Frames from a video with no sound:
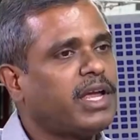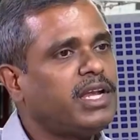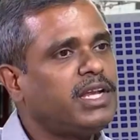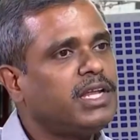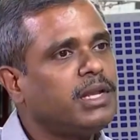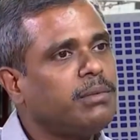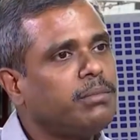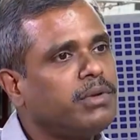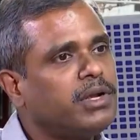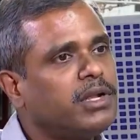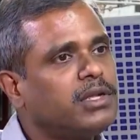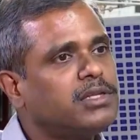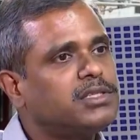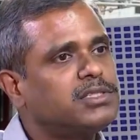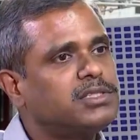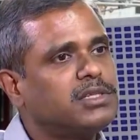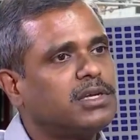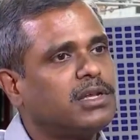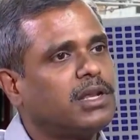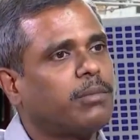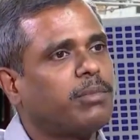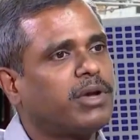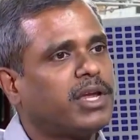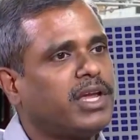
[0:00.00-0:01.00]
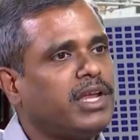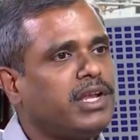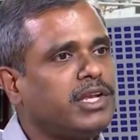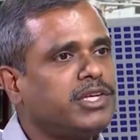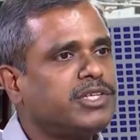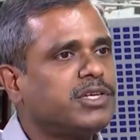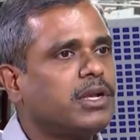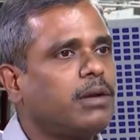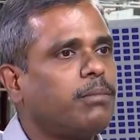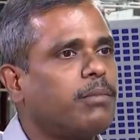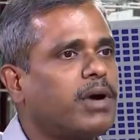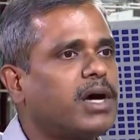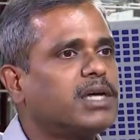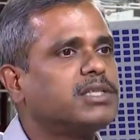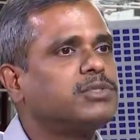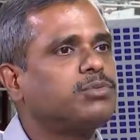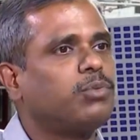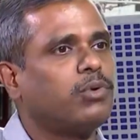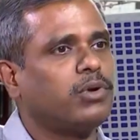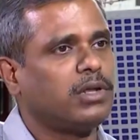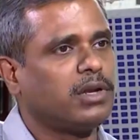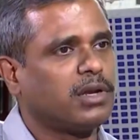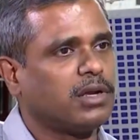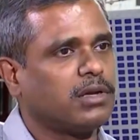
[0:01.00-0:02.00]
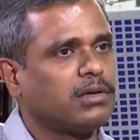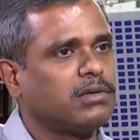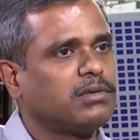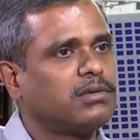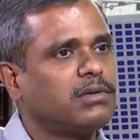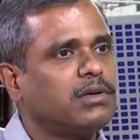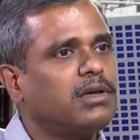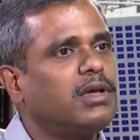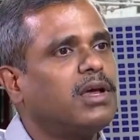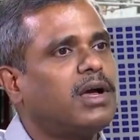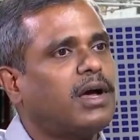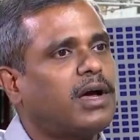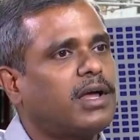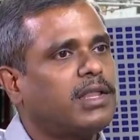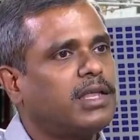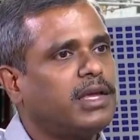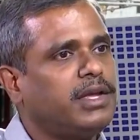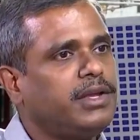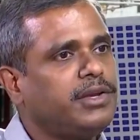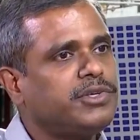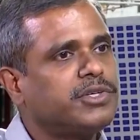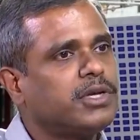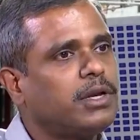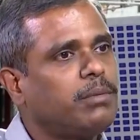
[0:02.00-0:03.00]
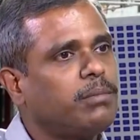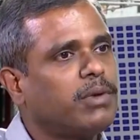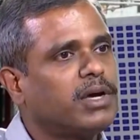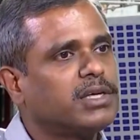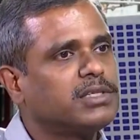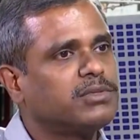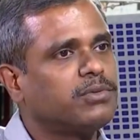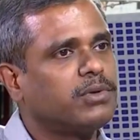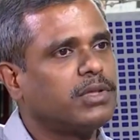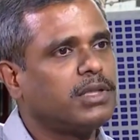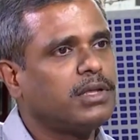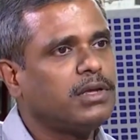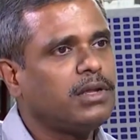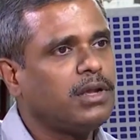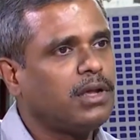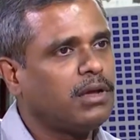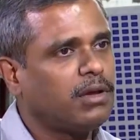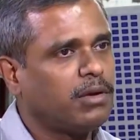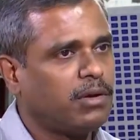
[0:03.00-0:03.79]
நைன்டீன் மினிட்ஸ் நமக்கு இனிஷியல் மாஸ் ஒன்று இருக்குது அந்த இனிஷியல் மாஸ் வந்து